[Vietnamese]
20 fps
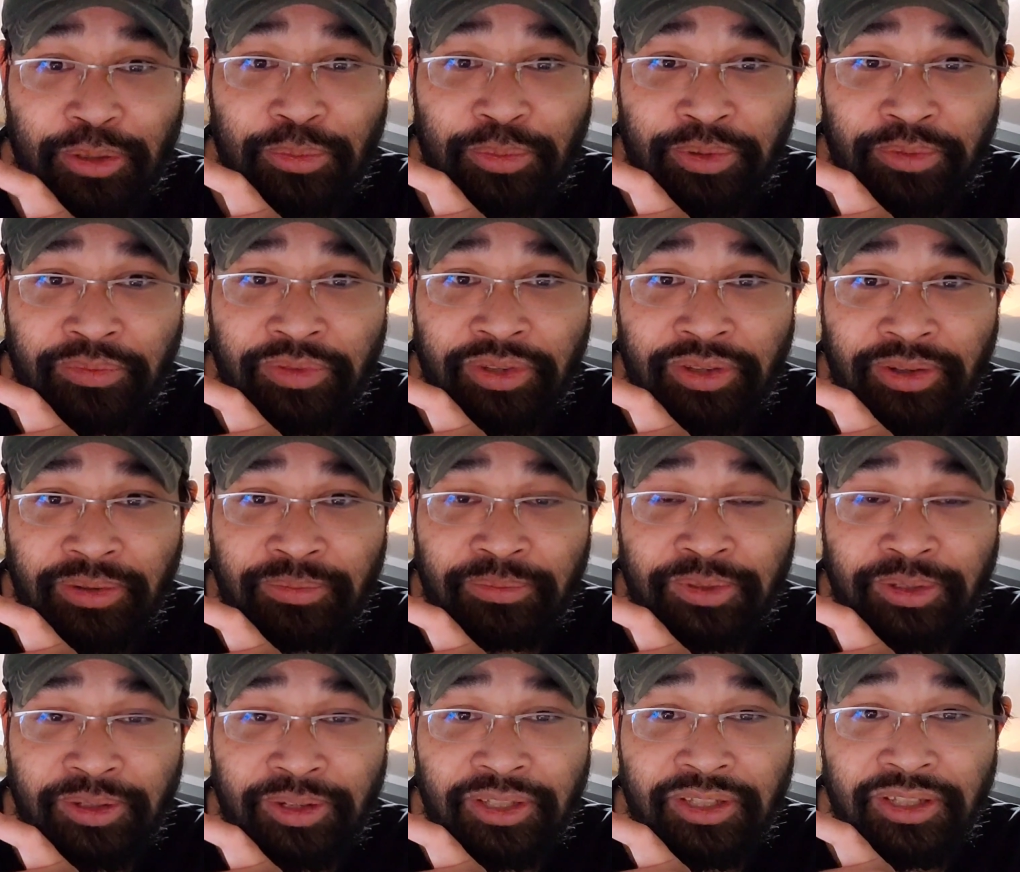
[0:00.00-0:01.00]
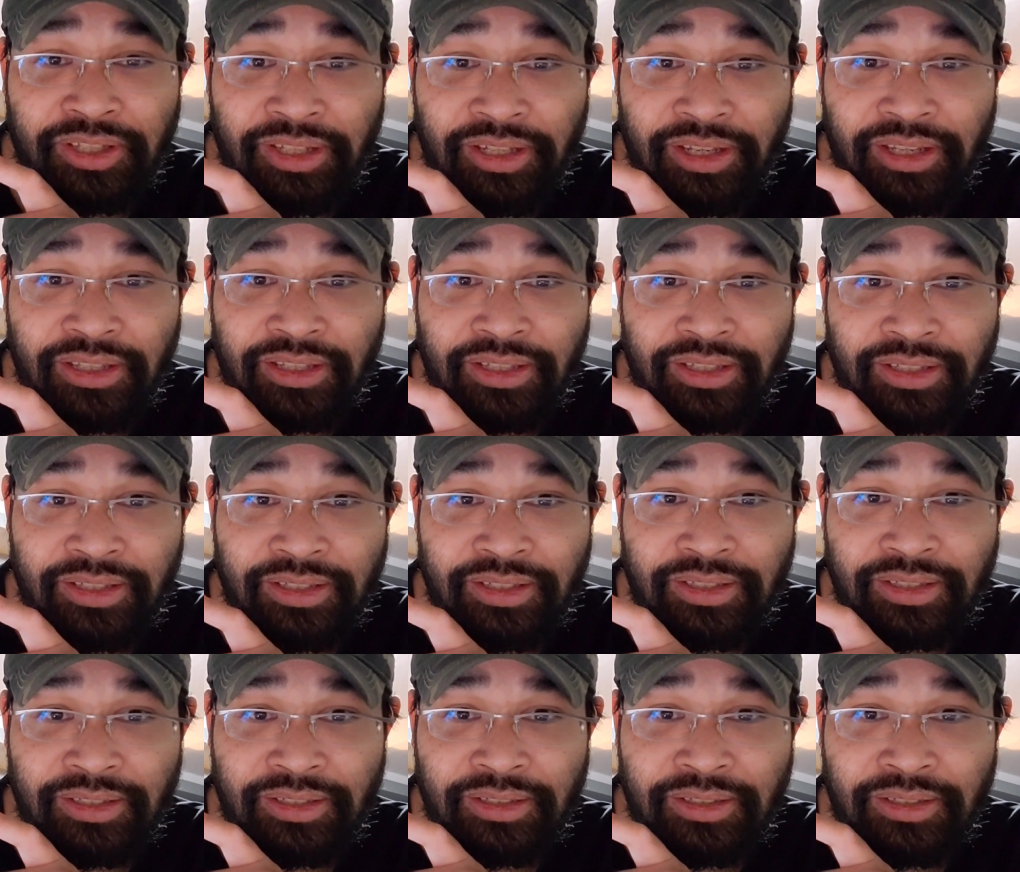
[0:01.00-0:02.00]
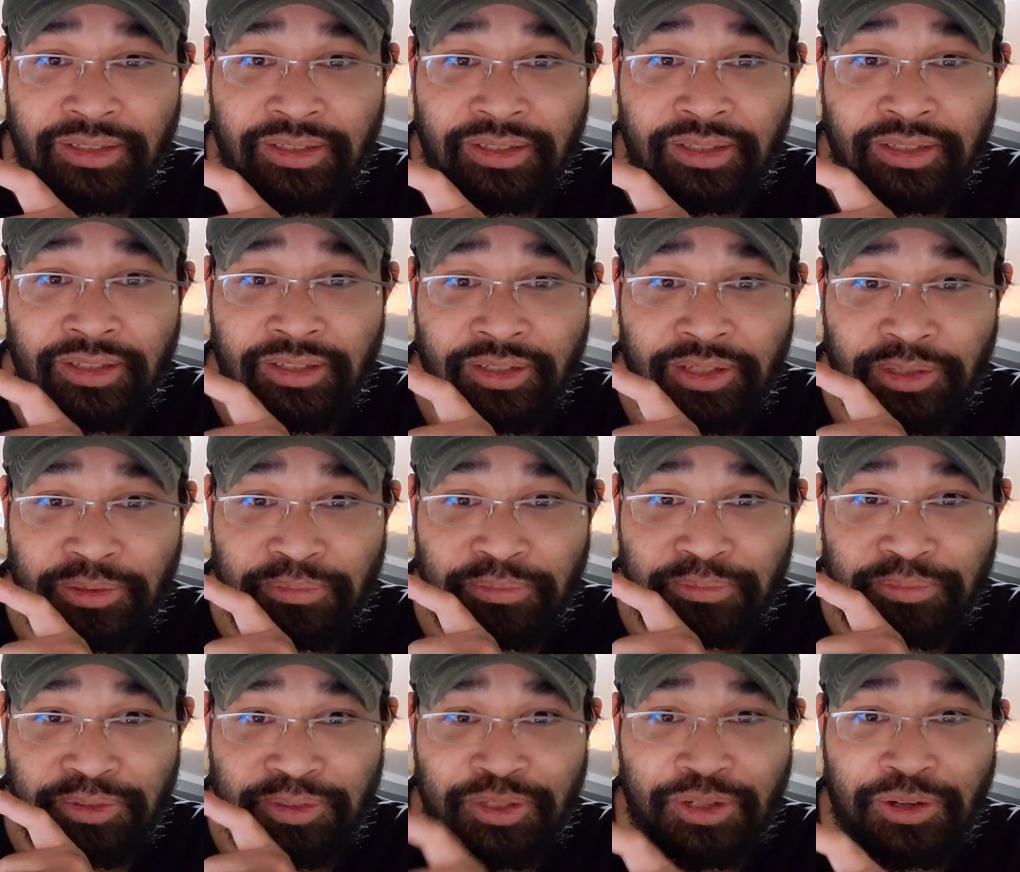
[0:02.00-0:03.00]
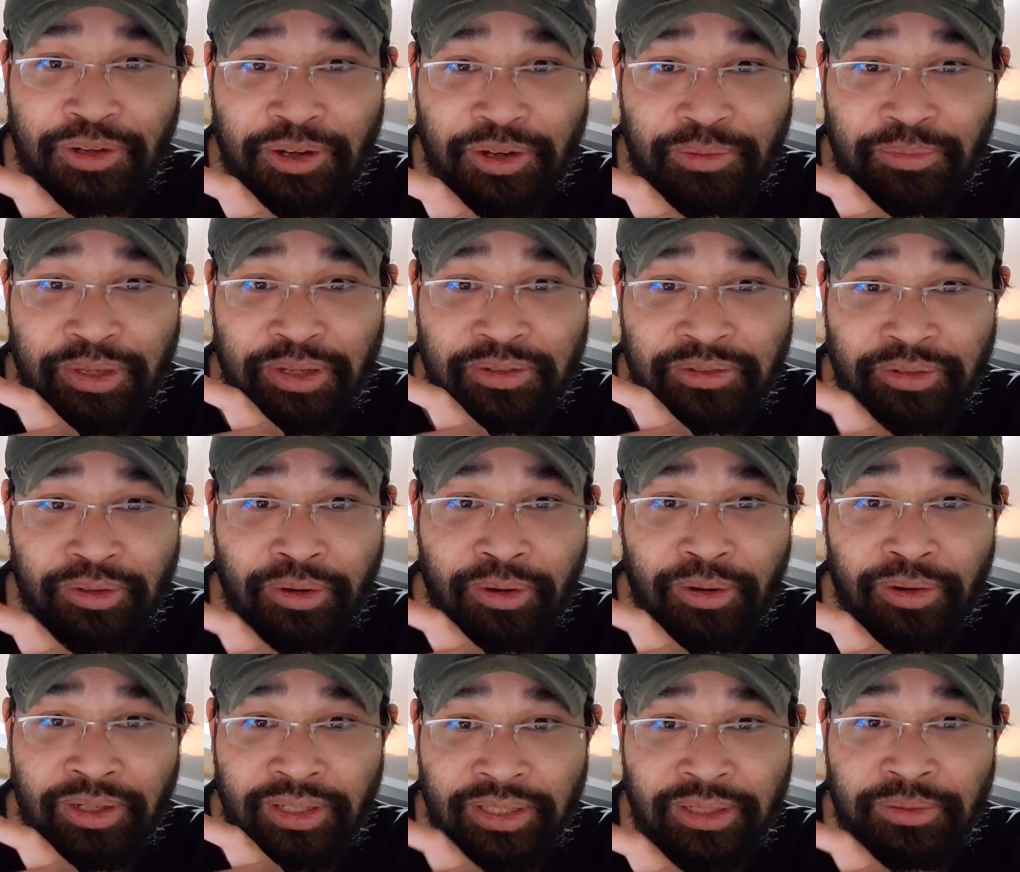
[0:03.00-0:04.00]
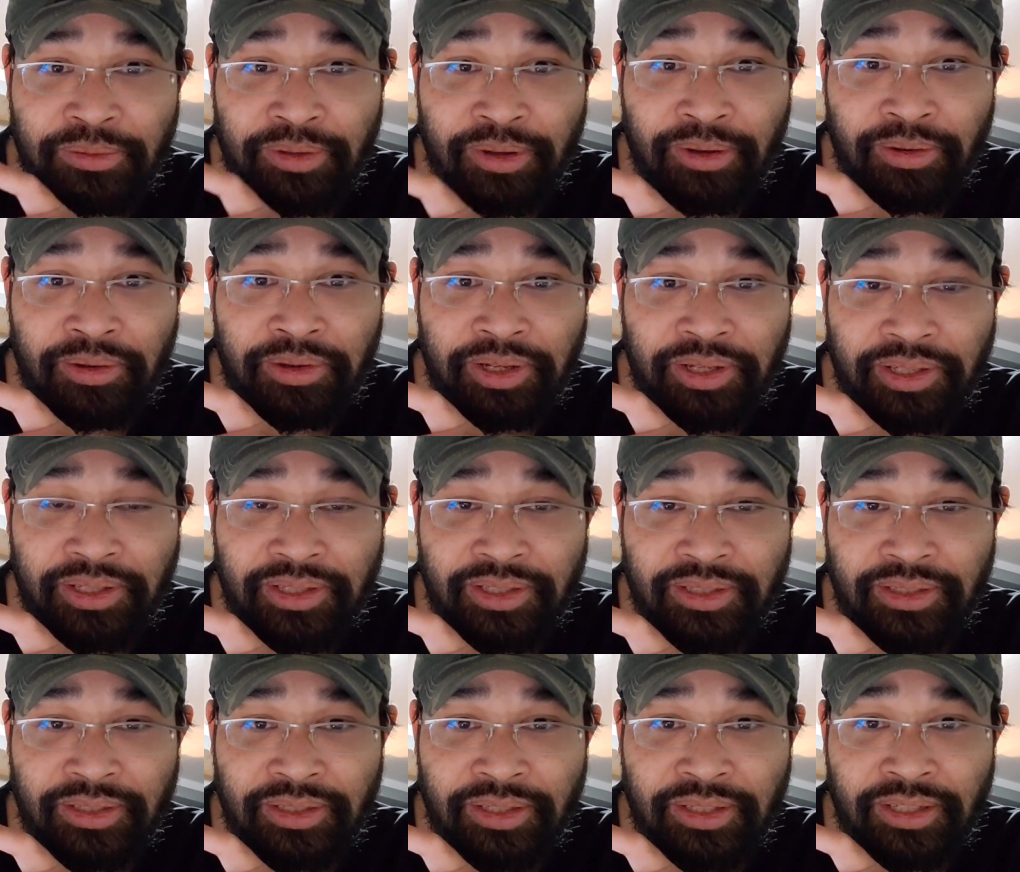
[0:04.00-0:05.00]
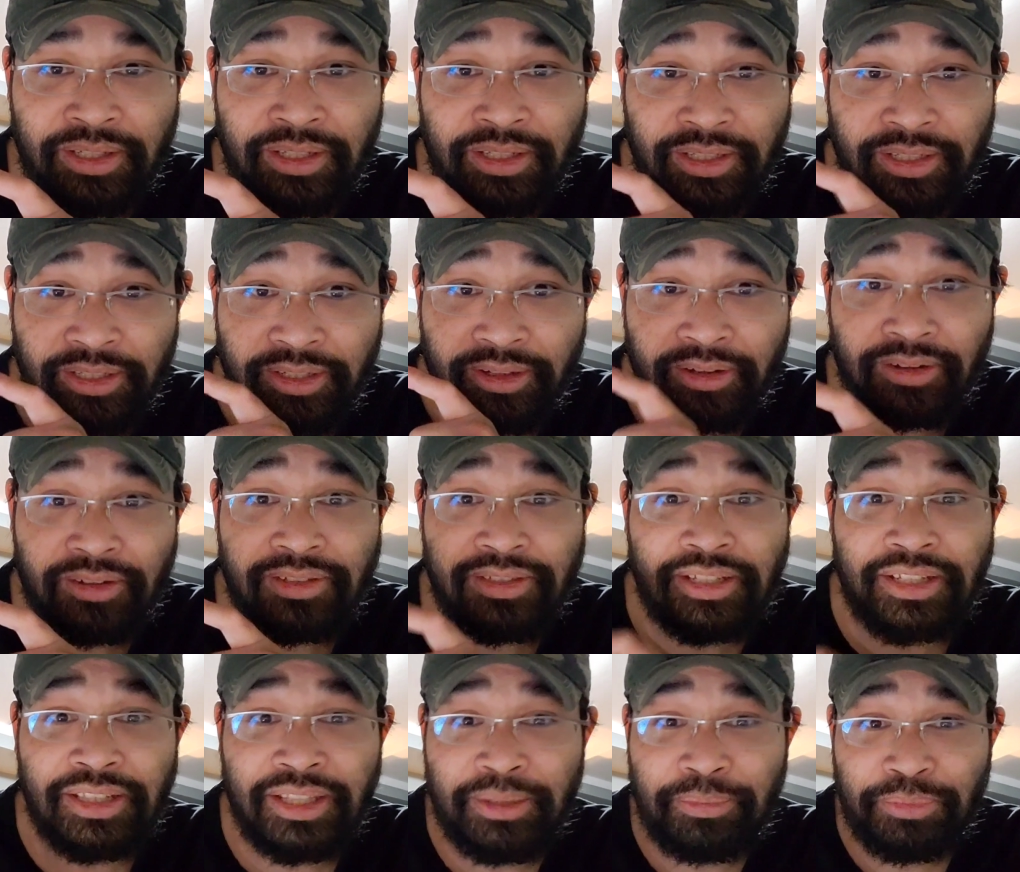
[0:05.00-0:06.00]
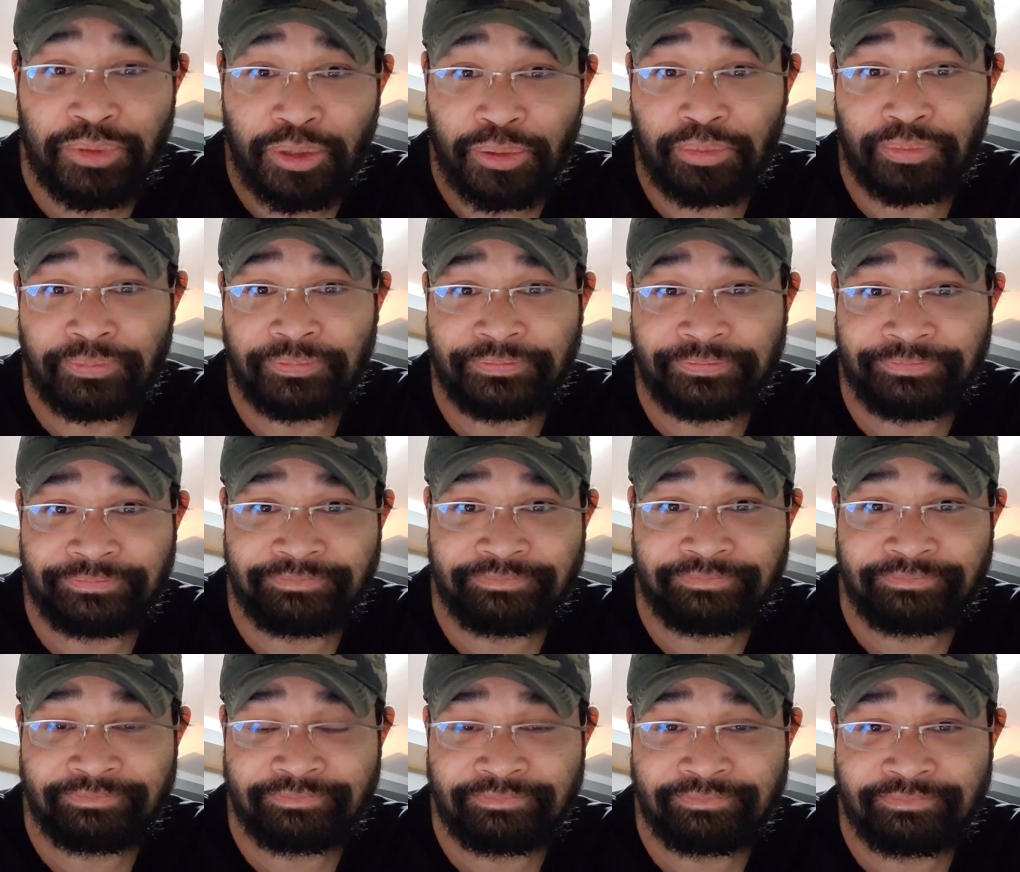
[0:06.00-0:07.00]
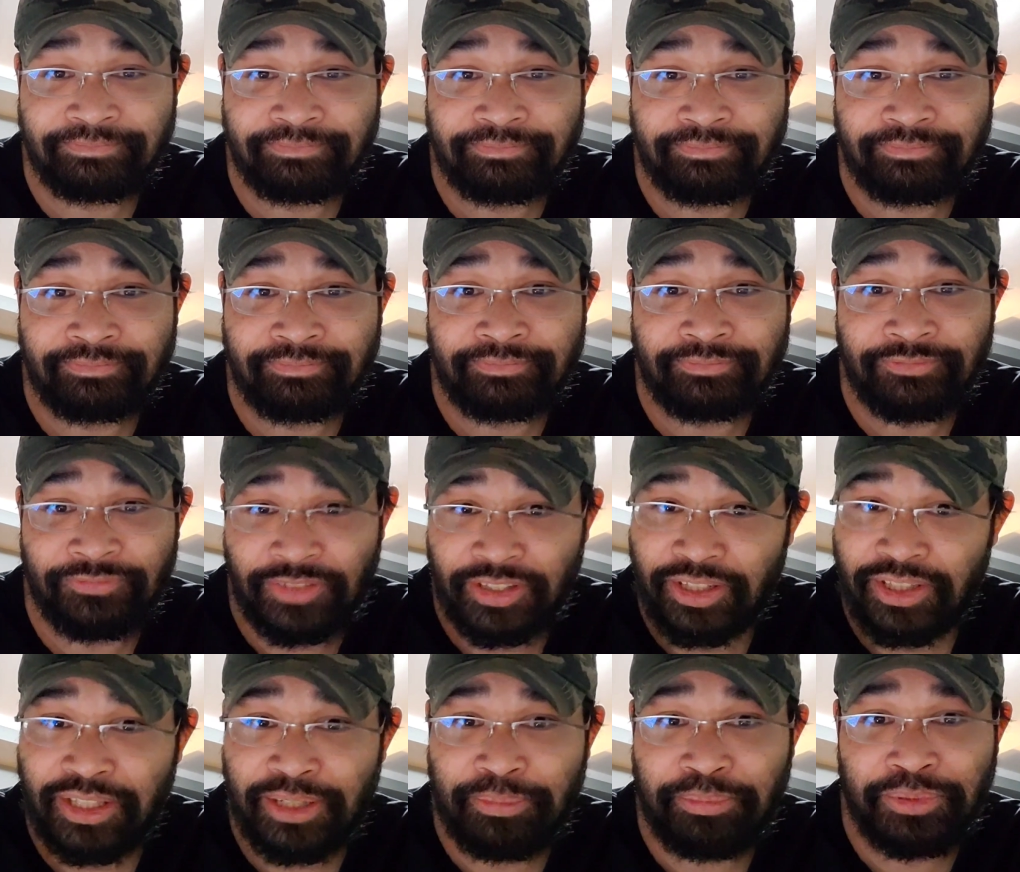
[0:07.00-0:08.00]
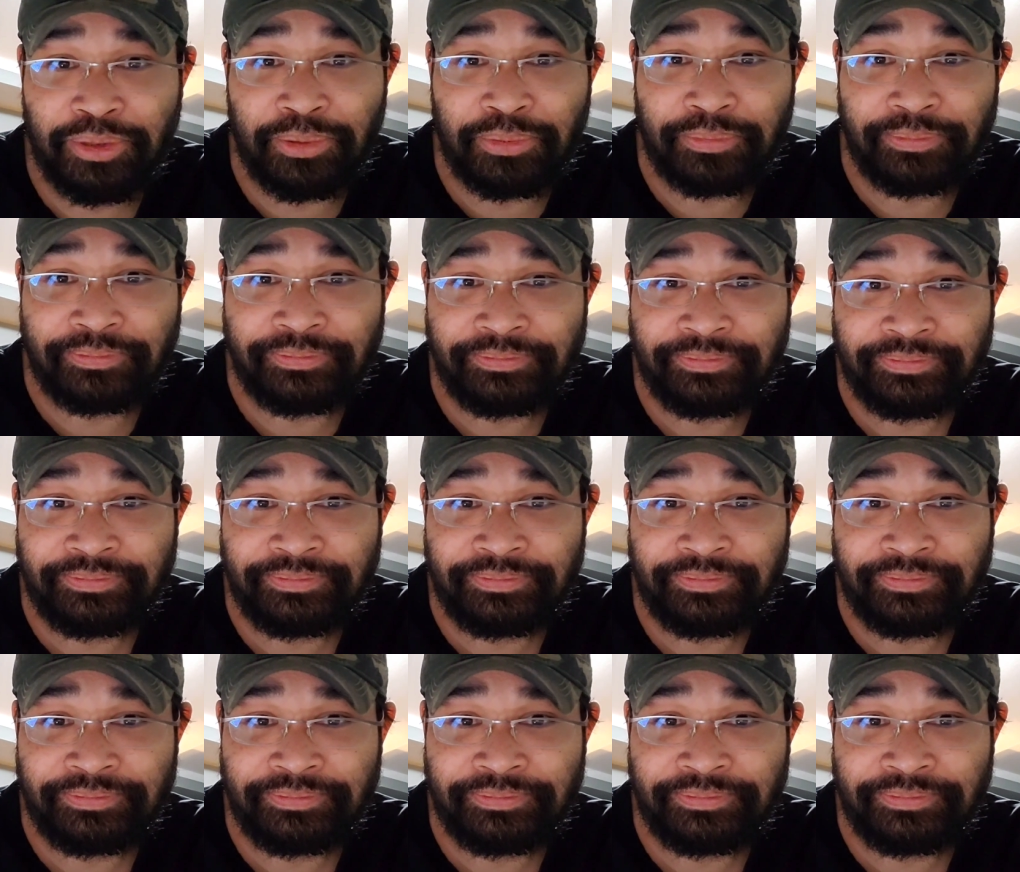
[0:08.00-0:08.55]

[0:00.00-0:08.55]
mà quý vị không nói như vậy á không cho họ biết rõ cái điều đó thì họ sẽ tiếp tục vẫn tiếp tục